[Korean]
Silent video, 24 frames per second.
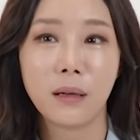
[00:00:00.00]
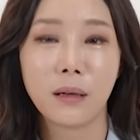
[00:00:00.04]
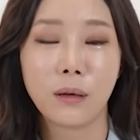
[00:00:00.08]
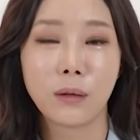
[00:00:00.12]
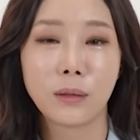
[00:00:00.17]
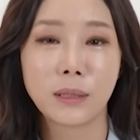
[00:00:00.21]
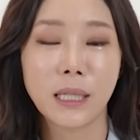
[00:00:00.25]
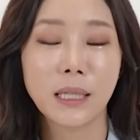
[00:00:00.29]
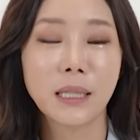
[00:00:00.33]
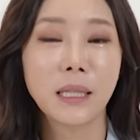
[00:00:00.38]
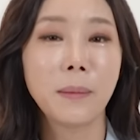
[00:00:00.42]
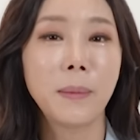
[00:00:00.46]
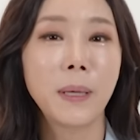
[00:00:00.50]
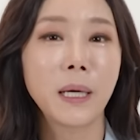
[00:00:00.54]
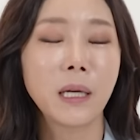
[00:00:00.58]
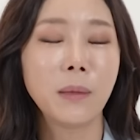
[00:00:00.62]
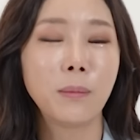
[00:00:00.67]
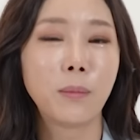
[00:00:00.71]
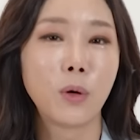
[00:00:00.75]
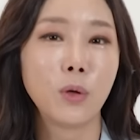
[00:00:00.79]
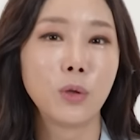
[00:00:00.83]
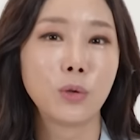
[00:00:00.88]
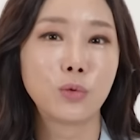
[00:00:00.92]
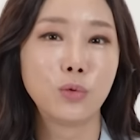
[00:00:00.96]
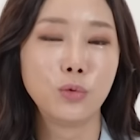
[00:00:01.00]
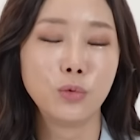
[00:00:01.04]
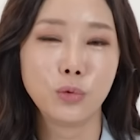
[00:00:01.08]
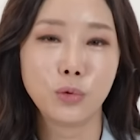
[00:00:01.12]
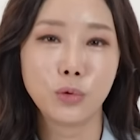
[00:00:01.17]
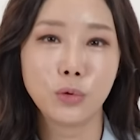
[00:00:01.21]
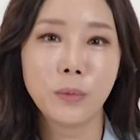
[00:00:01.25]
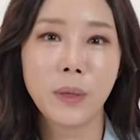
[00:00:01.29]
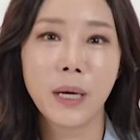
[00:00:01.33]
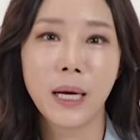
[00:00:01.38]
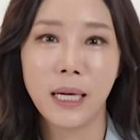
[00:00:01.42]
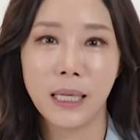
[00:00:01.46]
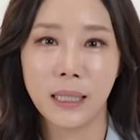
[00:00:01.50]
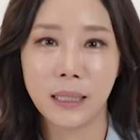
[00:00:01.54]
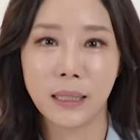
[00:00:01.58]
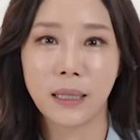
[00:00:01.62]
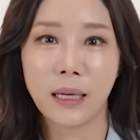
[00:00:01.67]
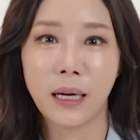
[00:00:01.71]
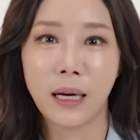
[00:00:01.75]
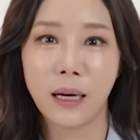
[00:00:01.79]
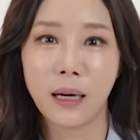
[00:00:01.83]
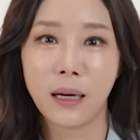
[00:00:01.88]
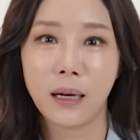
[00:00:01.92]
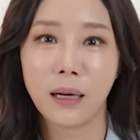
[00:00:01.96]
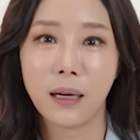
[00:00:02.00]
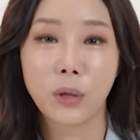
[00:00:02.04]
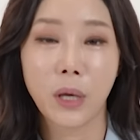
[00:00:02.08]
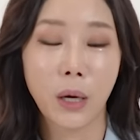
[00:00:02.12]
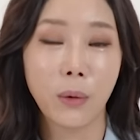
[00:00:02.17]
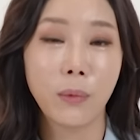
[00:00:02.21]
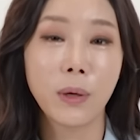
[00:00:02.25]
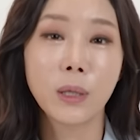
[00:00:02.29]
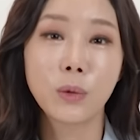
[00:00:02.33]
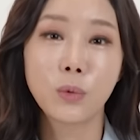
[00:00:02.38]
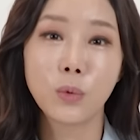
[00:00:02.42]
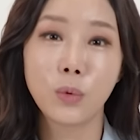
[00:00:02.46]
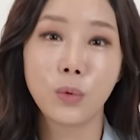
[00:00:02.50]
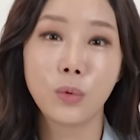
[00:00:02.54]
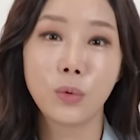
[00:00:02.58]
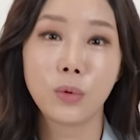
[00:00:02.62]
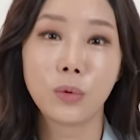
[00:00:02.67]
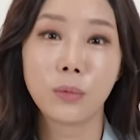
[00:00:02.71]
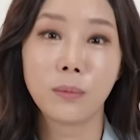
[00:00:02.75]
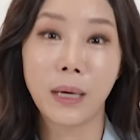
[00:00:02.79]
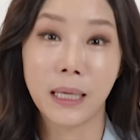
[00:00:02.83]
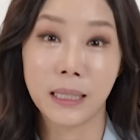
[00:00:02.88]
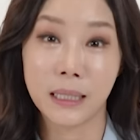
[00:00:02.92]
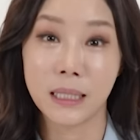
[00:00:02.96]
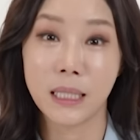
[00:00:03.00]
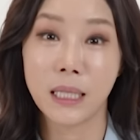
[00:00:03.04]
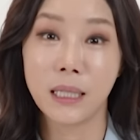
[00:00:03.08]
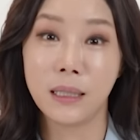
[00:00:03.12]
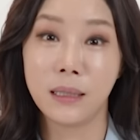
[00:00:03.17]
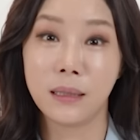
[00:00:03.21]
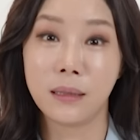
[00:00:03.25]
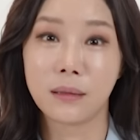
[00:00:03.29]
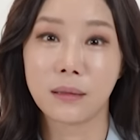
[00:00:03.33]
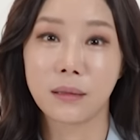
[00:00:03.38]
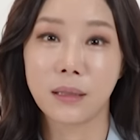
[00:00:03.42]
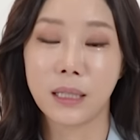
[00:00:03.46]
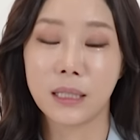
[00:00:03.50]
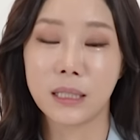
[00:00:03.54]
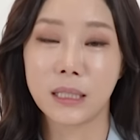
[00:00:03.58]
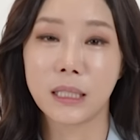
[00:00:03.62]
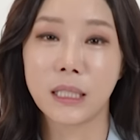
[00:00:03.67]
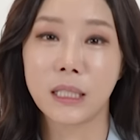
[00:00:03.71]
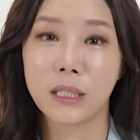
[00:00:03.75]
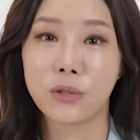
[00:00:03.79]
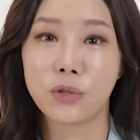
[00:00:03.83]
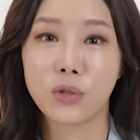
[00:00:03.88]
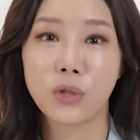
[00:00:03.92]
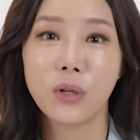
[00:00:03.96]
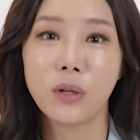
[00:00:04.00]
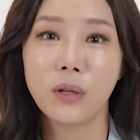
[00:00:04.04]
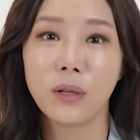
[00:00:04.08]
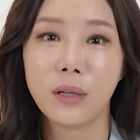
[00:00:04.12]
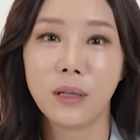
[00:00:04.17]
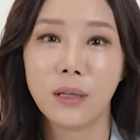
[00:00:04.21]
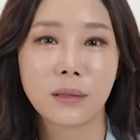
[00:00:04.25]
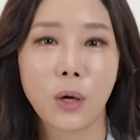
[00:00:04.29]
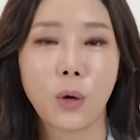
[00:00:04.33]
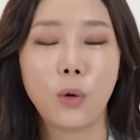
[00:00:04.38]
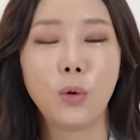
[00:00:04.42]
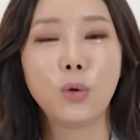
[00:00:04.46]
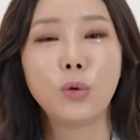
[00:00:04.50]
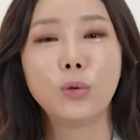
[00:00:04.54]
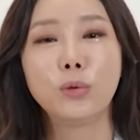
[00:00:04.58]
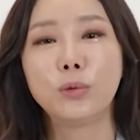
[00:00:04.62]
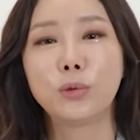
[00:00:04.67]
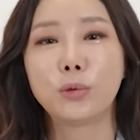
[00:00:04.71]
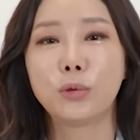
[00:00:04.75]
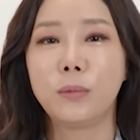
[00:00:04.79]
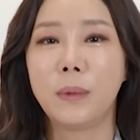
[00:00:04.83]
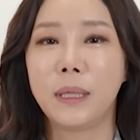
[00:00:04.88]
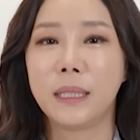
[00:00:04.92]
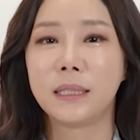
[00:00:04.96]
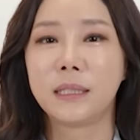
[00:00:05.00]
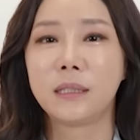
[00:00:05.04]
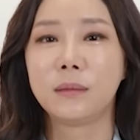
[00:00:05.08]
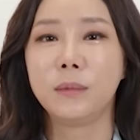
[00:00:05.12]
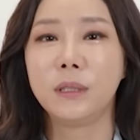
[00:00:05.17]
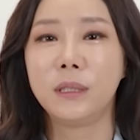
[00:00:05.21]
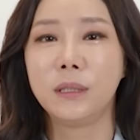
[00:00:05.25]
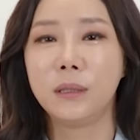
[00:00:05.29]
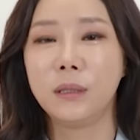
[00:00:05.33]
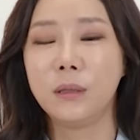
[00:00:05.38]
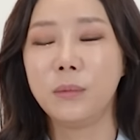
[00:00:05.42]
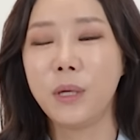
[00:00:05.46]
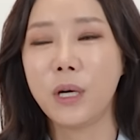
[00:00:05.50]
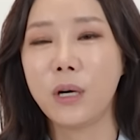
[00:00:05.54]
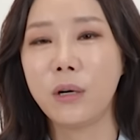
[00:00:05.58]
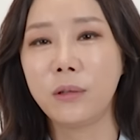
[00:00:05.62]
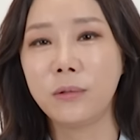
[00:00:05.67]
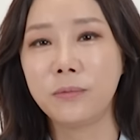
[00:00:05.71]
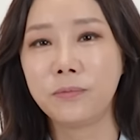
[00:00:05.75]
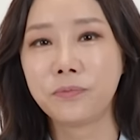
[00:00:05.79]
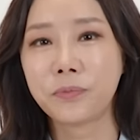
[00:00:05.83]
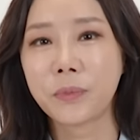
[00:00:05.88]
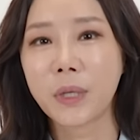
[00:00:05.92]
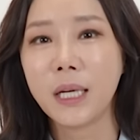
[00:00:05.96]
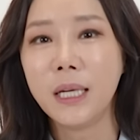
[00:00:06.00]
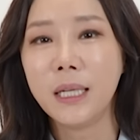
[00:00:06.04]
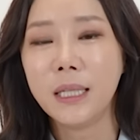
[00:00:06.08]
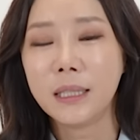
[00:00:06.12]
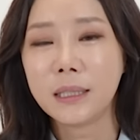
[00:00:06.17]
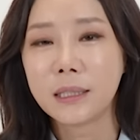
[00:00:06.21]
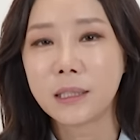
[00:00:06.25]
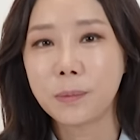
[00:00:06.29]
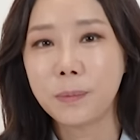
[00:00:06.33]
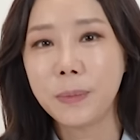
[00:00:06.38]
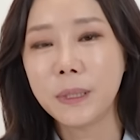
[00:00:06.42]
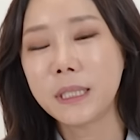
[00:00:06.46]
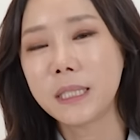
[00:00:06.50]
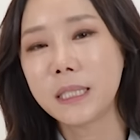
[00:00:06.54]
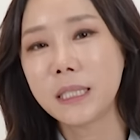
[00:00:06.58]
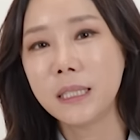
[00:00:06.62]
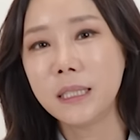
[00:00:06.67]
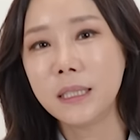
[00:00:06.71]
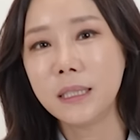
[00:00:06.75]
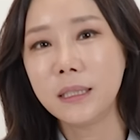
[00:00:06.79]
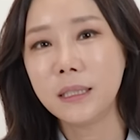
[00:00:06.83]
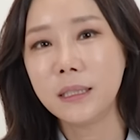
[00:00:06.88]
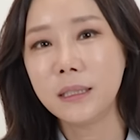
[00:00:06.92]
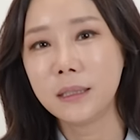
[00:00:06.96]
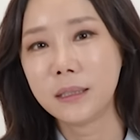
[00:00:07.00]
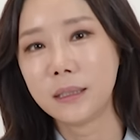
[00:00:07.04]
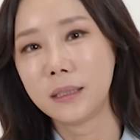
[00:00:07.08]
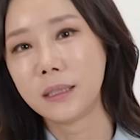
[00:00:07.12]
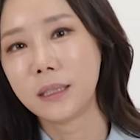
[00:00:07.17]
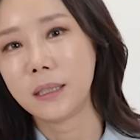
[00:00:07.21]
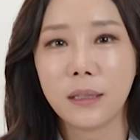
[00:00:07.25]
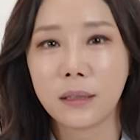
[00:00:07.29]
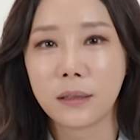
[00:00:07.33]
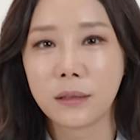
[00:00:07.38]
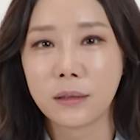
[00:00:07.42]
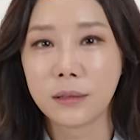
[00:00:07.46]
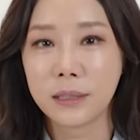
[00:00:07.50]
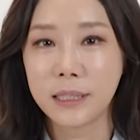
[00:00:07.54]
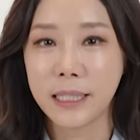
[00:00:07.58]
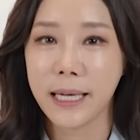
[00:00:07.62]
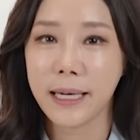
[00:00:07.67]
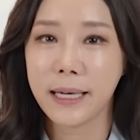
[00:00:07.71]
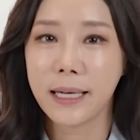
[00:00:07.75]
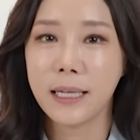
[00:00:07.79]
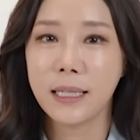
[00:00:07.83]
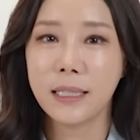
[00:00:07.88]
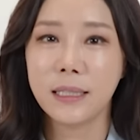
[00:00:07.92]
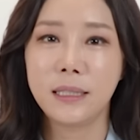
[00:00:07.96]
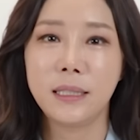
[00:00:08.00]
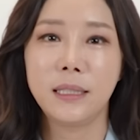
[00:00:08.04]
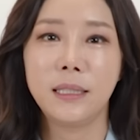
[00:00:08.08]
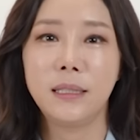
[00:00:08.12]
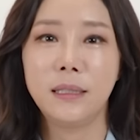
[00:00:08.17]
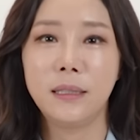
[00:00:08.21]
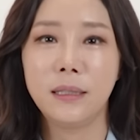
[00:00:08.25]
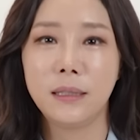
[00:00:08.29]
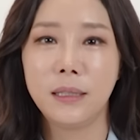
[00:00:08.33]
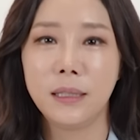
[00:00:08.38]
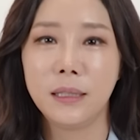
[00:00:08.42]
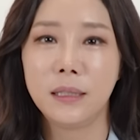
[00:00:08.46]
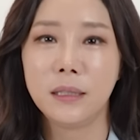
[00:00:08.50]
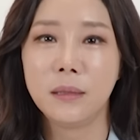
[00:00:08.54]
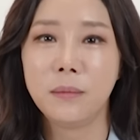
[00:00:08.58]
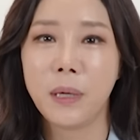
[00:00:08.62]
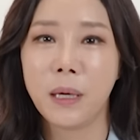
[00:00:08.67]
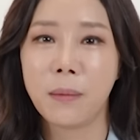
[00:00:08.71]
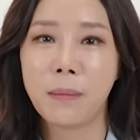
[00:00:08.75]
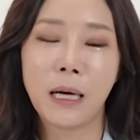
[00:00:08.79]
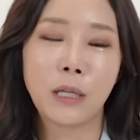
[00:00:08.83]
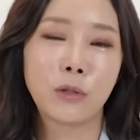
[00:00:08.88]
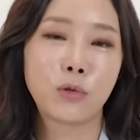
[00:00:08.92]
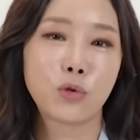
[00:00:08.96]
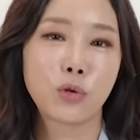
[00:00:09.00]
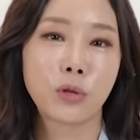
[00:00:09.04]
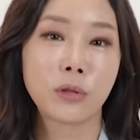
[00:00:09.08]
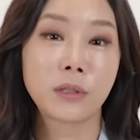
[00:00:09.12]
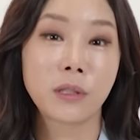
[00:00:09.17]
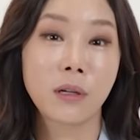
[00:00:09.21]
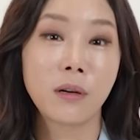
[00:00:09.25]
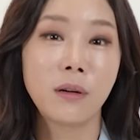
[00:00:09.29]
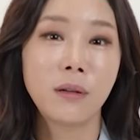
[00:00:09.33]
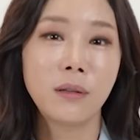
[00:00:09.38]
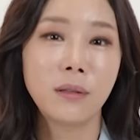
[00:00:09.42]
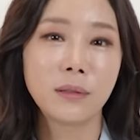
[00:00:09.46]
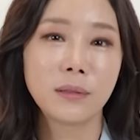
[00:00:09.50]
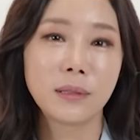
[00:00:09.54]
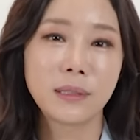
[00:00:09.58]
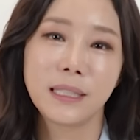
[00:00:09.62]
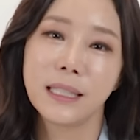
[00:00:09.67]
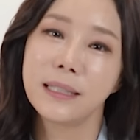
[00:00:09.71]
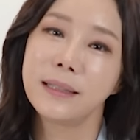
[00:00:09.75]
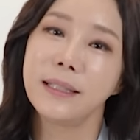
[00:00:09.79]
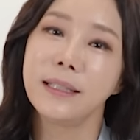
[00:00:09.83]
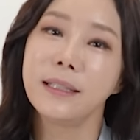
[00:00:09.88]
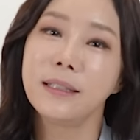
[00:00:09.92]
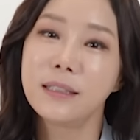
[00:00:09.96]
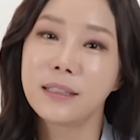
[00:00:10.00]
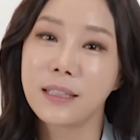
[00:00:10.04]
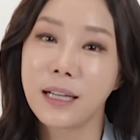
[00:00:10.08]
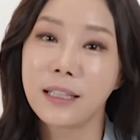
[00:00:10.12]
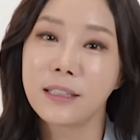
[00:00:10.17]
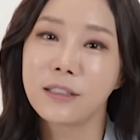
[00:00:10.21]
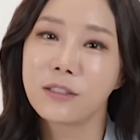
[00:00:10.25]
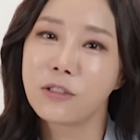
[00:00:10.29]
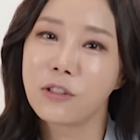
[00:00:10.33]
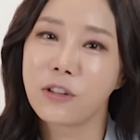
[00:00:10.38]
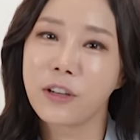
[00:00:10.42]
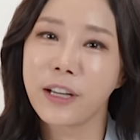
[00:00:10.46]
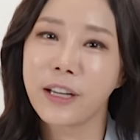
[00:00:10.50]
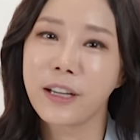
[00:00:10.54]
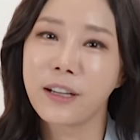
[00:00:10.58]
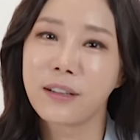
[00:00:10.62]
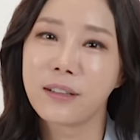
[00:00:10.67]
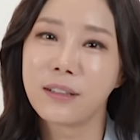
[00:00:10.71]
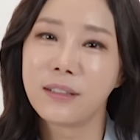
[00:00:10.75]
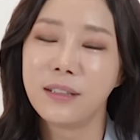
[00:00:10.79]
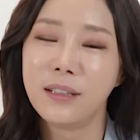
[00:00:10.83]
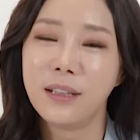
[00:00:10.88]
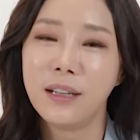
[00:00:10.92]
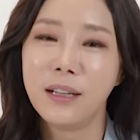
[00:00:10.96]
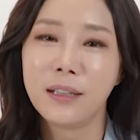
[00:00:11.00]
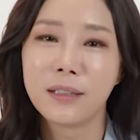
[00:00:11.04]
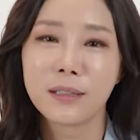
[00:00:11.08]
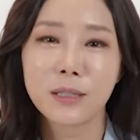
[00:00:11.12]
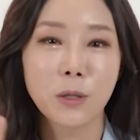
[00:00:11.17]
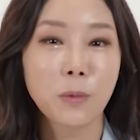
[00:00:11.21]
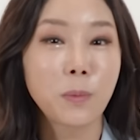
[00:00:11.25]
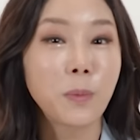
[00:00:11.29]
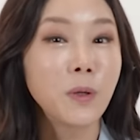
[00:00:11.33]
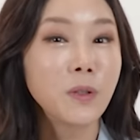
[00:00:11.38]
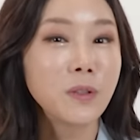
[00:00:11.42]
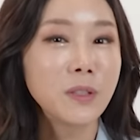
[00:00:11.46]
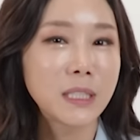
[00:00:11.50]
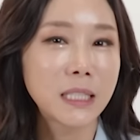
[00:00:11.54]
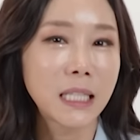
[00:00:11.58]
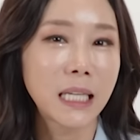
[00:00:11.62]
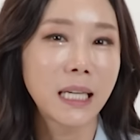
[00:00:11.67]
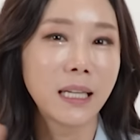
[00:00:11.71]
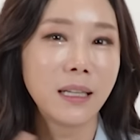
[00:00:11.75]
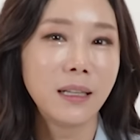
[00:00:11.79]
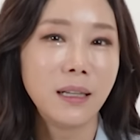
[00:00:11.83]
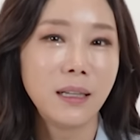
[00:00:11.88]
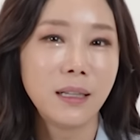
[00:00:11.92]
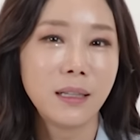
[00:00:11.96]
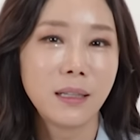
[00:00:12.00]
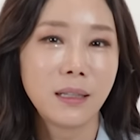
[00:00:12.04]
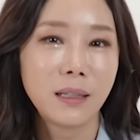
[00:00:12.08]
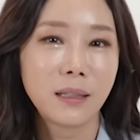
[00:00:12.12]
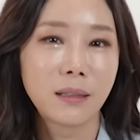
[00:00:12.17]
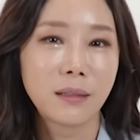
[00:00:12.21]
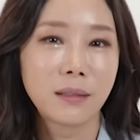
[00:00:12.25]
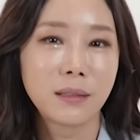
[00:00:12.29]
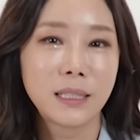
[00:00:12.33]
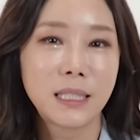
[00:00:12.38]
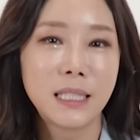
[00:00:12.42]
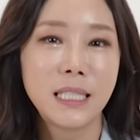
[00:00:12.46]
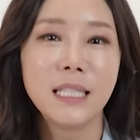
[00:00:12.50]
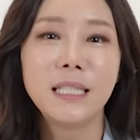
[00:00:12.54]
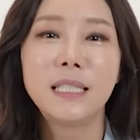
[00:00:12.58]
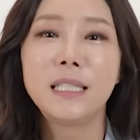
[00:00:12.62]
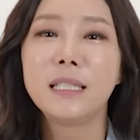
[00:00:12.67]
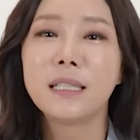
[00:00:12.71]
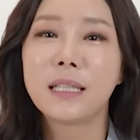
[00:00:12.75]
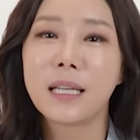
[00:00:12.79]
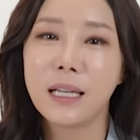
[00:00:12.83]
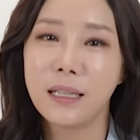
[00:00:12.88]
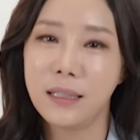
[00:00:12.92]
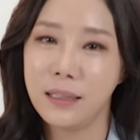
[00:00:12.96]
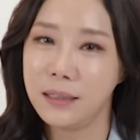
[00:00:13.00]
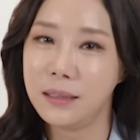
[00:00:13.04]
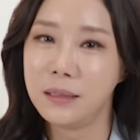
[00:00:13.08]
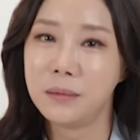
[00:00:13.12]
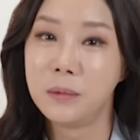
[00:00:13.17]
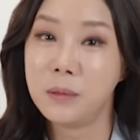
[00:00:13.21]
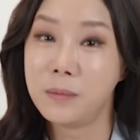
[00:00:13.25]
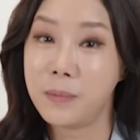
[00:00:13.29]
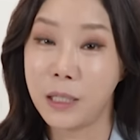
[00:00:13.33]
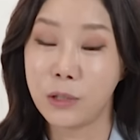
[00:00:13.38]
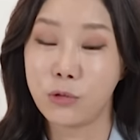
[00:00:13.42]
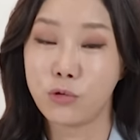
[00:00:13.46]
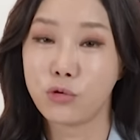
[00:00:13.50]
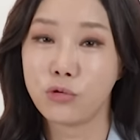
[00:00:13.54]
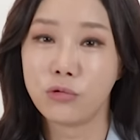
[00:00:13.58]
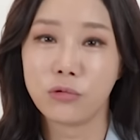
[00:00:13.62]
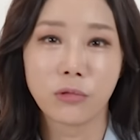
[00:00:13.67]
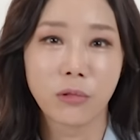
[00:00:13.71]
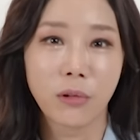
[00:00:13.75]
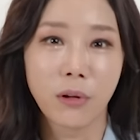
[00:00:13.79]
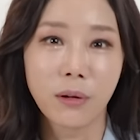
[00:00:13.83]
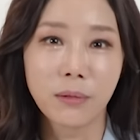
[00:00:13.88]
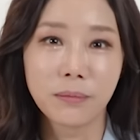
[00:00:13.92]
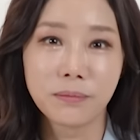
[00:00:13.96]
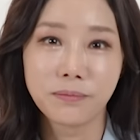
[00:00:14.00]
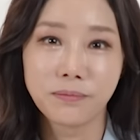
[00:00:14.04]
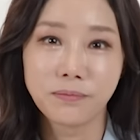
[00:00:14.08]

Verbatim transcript: 어, 상대방이 뭘 궁금해할까 대화도 마찬가지겠죠 결론으로 말씀을 드리면 스피치는 어, 세 가지 리듬에 맞춰서 세팅을 하는 거예요 첫 번째 어, 지식의 리듬을 맞추는 것